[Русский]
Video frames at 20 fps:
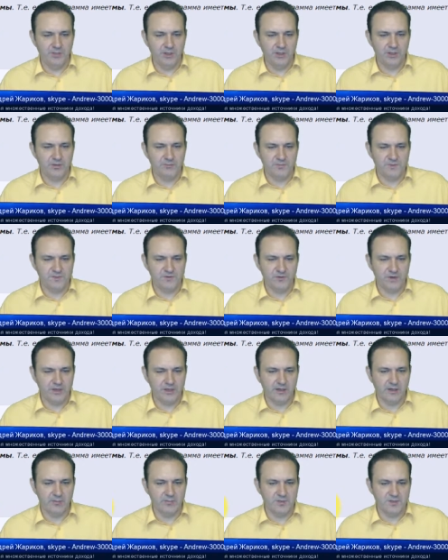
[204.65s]
админом
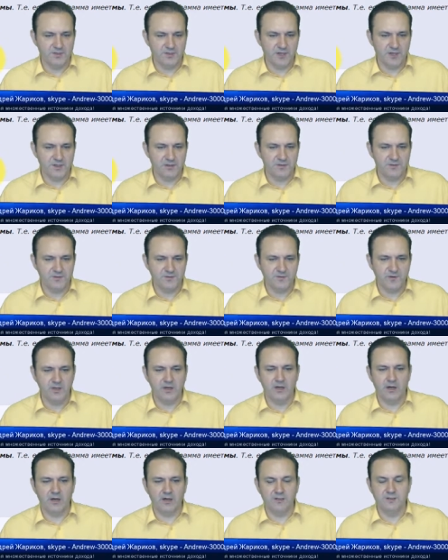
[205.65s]
своих
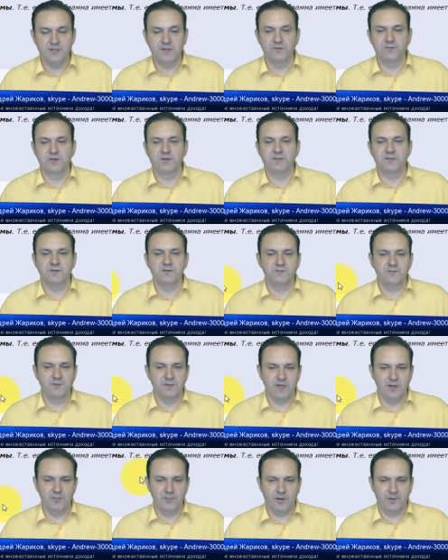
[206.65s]
обязательств и
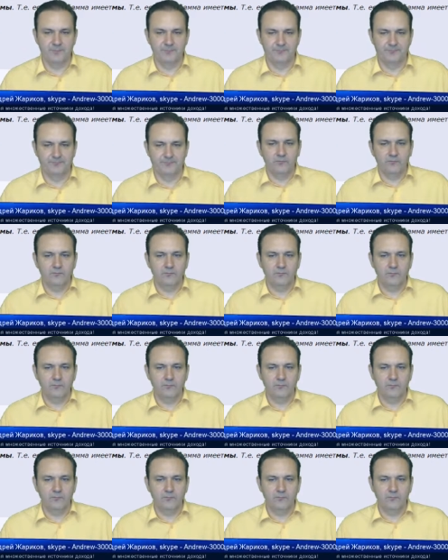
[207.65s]
активность в теме.